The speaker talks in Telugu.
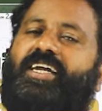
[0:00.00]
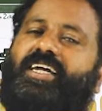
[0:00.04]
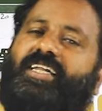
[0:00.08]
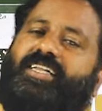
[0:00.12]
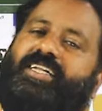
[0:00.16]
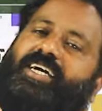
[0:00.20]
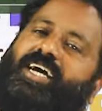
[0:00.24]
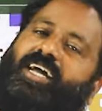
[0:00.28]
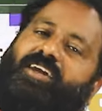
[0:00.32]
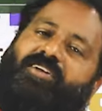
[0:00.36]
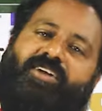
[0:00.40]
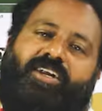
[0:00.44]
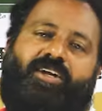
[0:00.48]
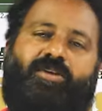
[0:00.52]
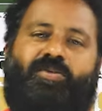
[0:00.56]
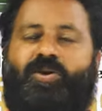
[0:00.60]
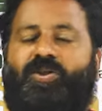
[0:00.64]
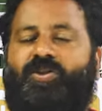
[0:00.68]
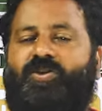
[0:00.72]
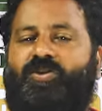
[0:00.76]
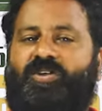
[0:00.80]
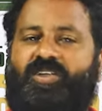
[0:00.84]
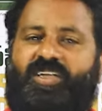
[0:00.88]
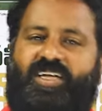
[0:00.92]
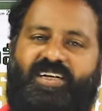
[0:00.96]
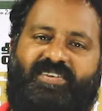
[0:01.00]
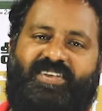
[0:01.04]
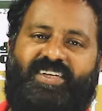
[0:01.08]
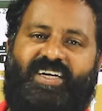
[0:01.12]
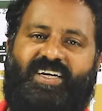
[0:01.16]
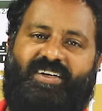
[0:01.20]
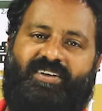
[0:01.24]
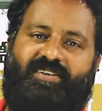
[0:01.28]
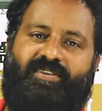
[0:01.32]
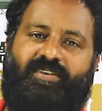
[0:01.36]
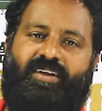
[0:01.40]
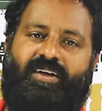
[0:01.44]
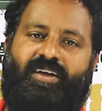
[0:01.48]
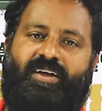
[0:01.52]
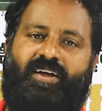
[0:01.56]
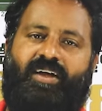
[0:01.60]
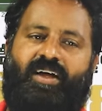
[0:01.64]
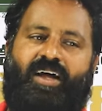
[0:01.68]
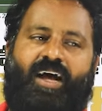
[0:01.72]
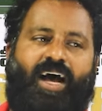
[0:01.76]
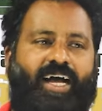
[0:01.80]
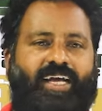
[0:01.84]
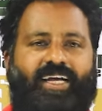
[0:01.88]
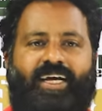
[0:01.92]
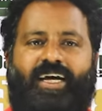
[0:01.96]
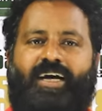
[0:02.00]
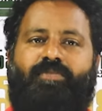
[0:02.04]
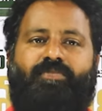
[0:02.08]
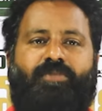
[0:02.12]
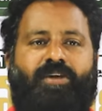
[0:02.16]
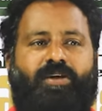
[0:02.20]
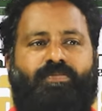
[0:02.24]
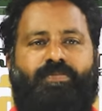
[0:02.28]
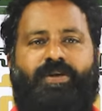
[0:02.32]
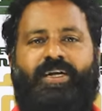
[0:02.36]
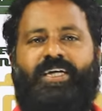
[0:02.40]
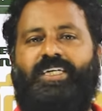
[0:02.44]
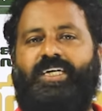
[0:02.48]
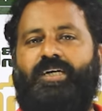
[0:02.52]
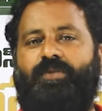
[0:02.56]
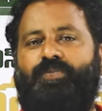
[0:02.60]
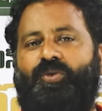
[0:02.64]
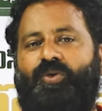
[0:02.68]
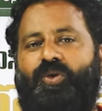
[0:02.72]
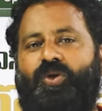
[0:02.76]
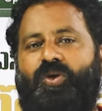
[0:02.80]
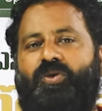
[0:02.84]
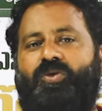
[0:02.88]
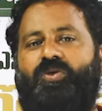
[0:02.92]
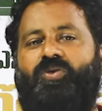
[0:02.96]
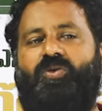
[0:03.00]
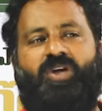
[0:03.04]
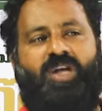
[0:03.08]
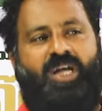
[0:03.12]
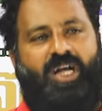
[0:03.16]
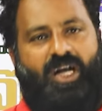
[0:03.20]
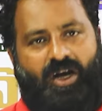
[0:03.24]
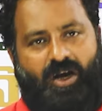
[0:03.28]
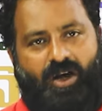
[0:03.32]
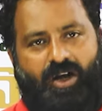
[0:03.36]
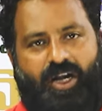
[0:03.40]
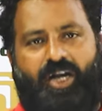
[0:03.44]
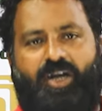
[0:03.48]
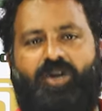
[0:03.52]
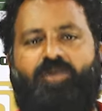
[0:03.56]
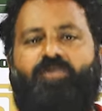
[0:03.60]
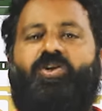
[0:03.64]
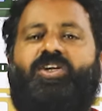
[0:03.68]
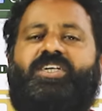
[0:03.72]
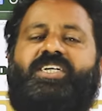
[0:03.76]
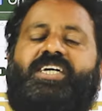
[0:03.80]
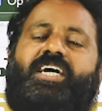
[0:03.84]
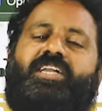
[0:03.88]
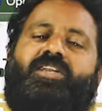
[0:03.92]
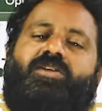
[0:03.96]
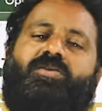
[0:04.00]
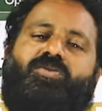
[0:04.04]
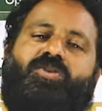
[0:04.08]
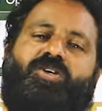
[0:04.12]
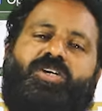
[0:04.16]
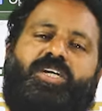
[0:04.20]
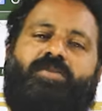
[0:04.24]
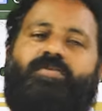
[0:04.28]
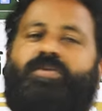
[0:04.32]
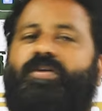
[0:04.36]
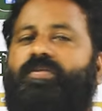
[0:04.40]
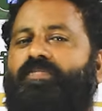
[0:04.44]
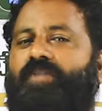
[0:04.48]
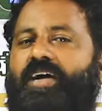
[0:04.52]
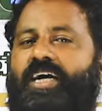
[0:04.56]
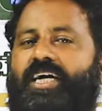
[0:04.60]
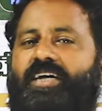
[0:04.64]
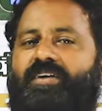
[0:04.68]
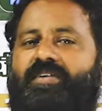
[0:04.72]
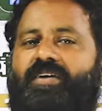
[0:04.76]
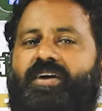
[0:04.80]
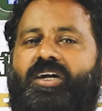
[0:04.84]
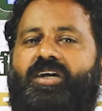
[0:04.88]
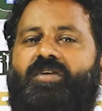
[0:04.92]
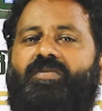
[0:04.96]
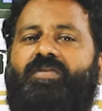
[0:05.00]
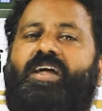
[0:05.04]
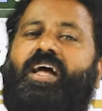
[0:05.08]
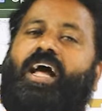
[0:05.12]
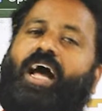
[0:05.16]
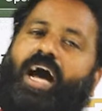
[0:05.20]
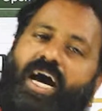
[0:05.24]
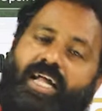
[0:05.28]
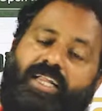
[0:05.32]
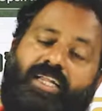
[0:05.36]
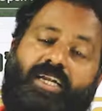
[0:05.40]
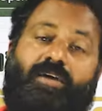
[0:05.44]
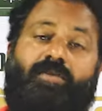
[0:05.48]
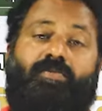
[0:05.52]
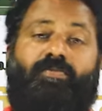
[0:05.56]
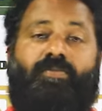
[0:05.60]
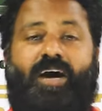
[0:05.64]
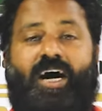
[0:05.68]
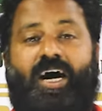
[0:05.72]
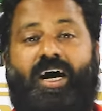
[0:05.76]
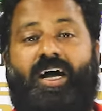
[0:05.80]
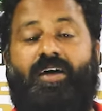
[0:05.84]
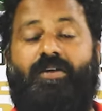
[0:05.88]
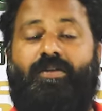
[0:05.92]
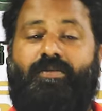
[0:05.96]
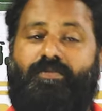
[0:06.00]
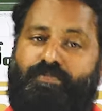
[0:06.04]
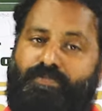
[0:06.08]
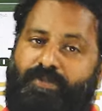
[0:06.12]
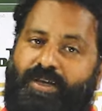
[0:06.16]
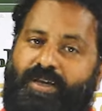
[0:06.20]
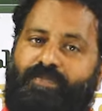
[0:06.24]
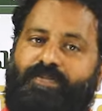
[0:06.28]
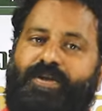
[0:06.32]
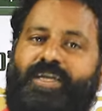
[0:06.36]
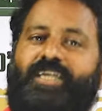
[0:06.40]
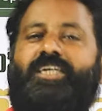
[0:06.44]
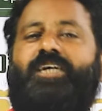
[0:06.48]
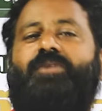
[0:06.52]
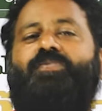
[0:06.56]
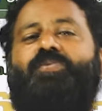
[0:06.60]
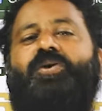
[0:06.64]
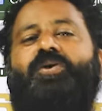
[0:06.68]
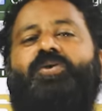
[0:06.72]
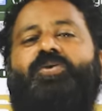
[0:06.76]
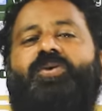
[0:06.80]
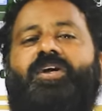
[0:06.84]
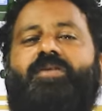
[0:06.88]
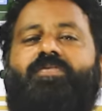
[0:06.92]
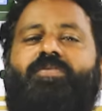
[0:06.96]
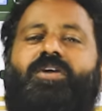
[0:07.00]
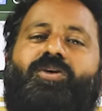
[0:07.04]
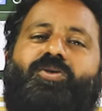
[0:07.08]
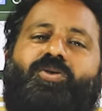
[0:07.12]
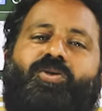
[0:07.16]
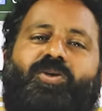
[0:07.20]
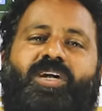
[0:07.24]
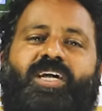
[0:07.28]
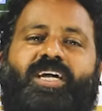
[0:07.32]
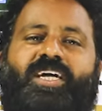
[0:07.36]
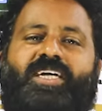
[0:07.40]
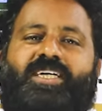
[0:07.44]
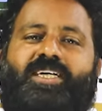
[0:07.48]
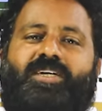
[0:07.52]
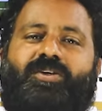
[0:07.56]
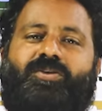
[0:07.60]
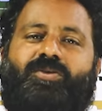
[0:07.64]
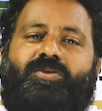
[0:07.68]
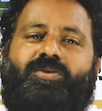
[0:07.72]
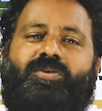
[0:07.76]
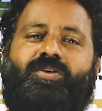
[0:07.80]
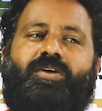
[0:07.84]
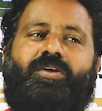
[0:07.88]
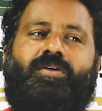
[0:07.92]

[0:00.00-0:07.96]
రెడ్డి ఎన్ని కలవనికి పోతుందో తెలుసా అయ్యా మీ బీజేపీ ఓట్లు రెండు మూడు శాతంతో మేము బయట పడ్డాం అందులో మా మీ బీజేపీ వాళ్ళు కూడా మాకు ఓట్లేసారు